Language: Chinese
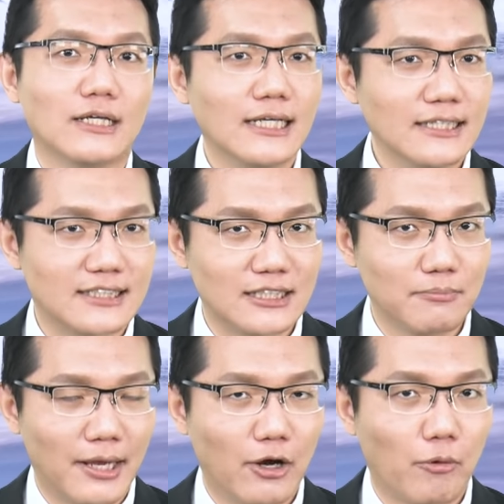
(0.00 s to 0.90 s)
一直
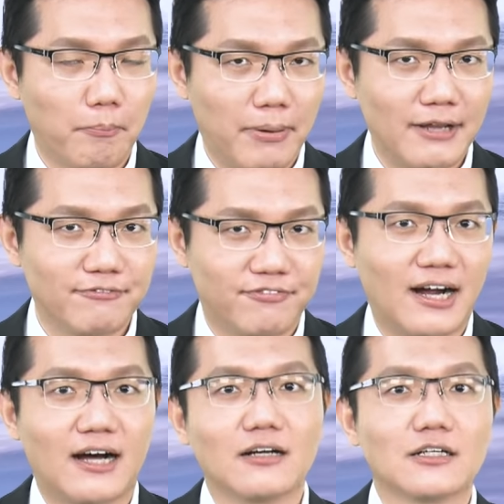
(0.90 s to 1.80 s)
没有办
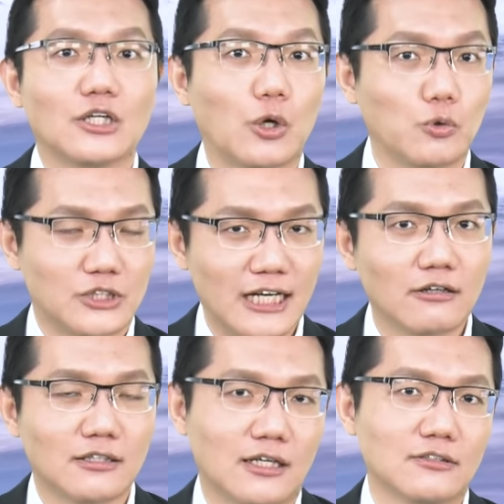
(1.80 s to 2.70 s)
法有效
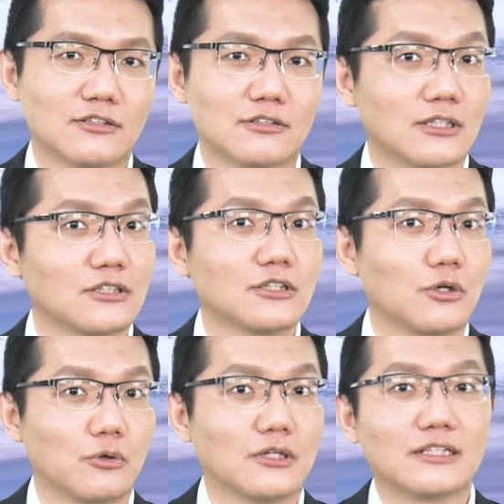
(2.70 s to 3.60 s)
的停止，甚至
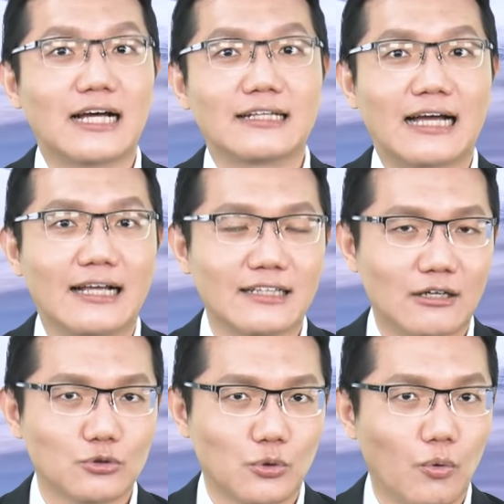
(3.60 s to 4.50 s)
有人在谈
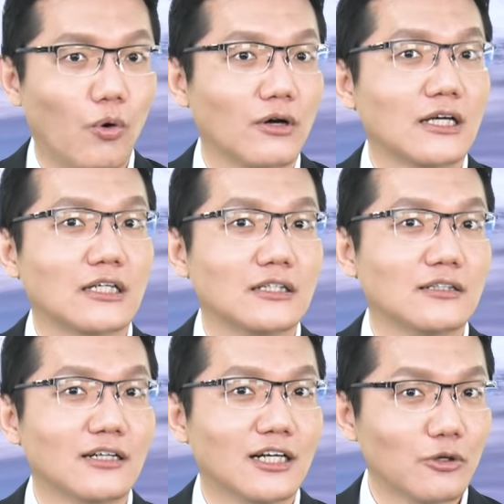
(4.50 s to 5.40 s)
到说，我那
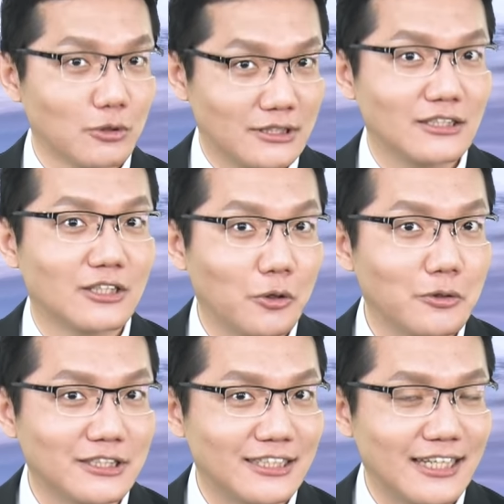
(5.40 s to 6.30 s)
个俄罗斯
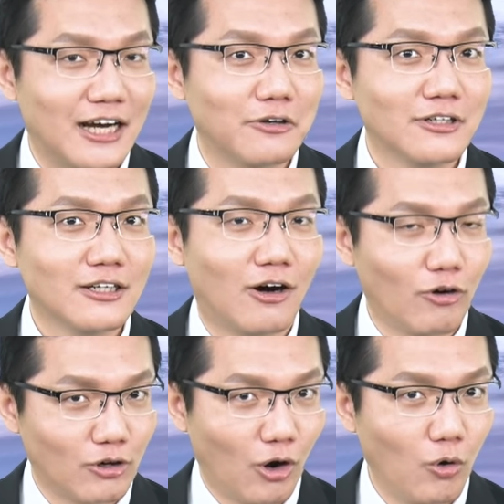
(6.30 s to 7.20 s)
都已经要
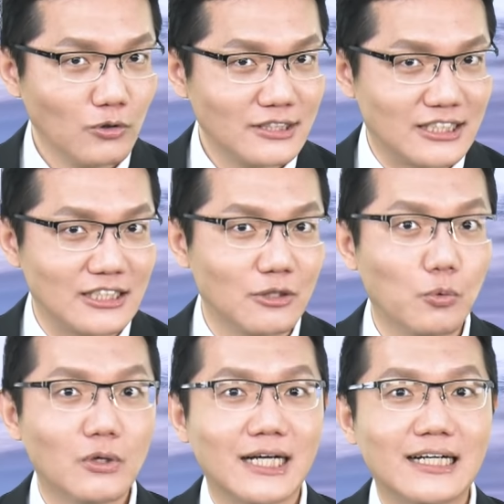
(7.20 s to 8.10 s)
吼攻击
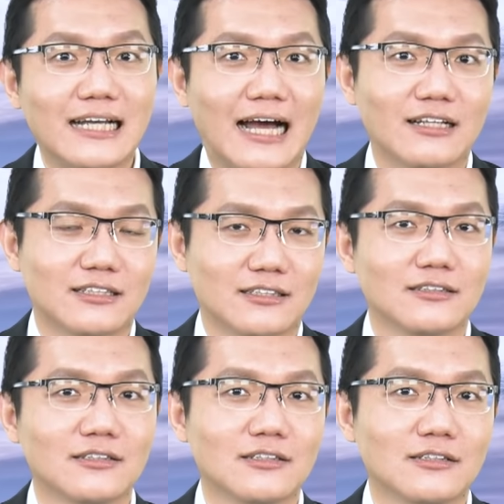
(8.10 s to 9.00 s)
乌克兰的